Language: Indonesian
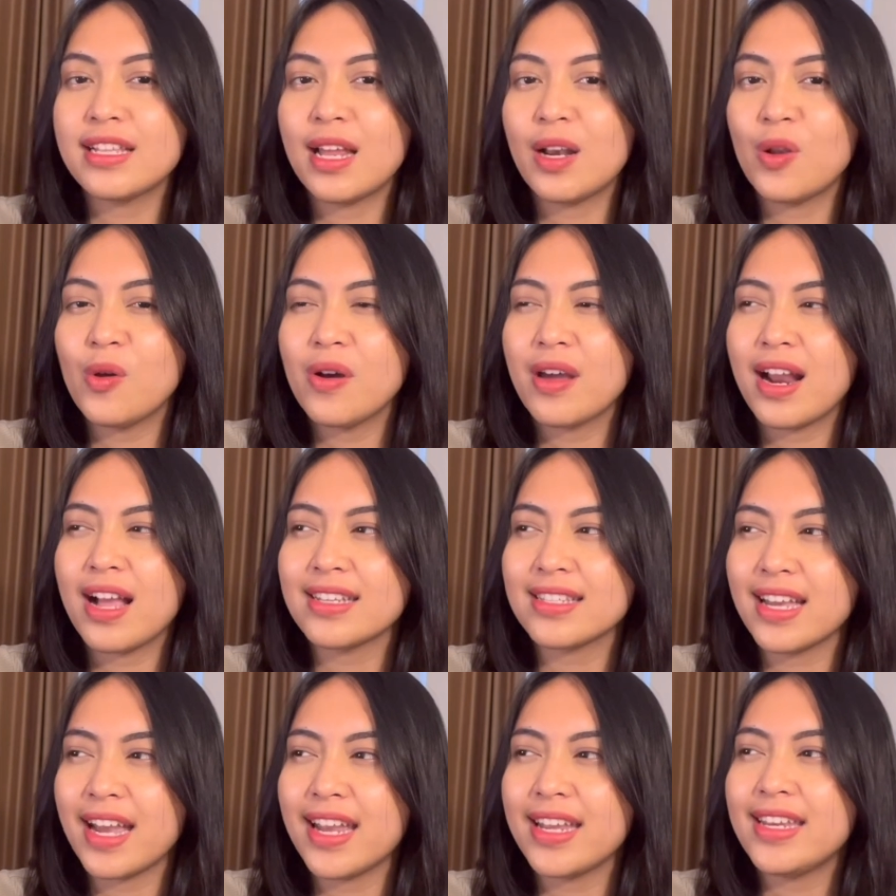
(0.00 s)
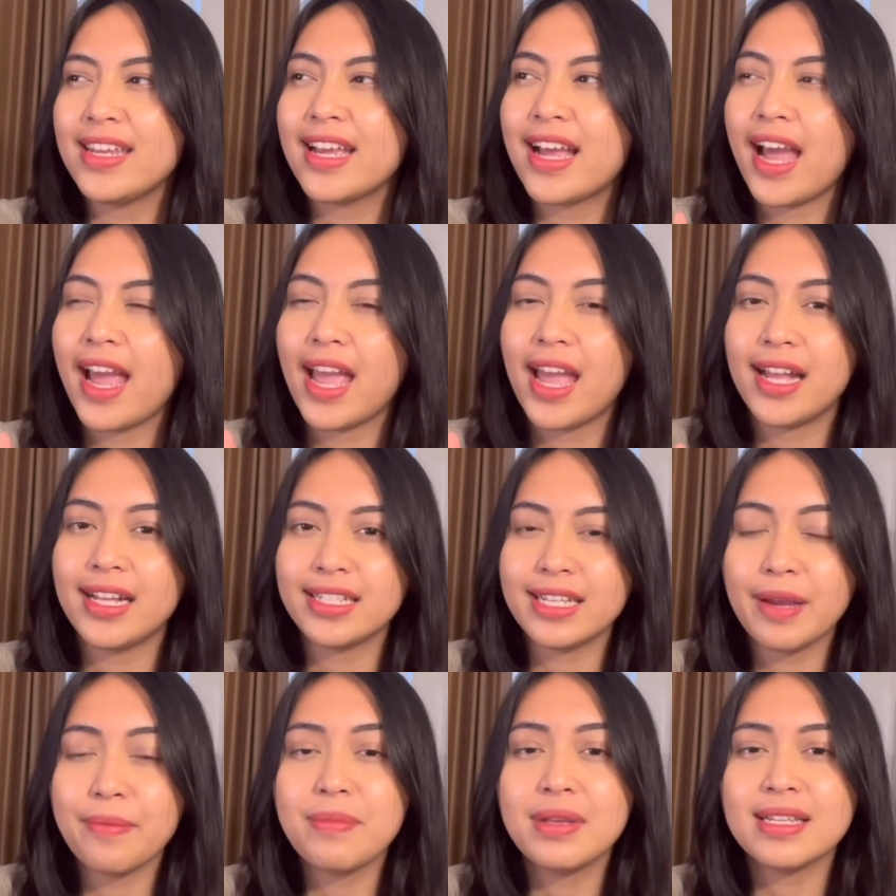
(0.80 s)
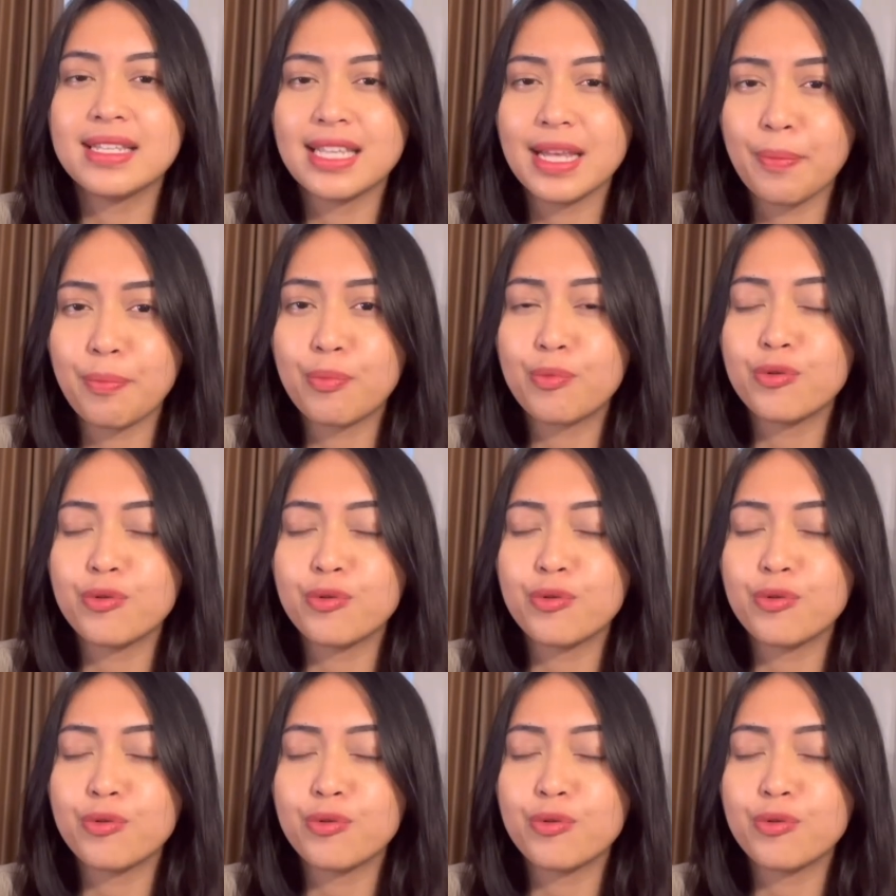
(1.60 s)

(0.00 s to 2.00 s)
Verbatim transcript: dan lo ngerasa ini kayaknya bisa